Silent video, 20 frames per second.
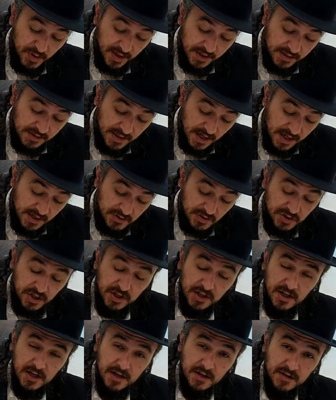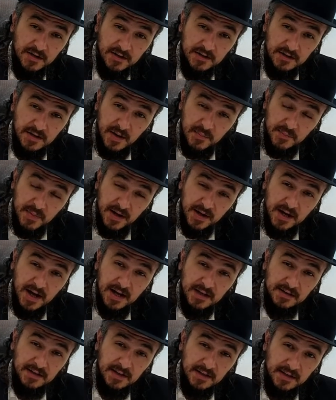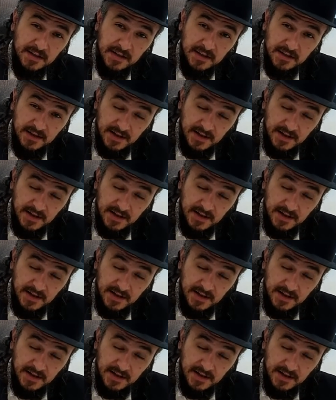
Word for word: говорит «Ашира, я богатый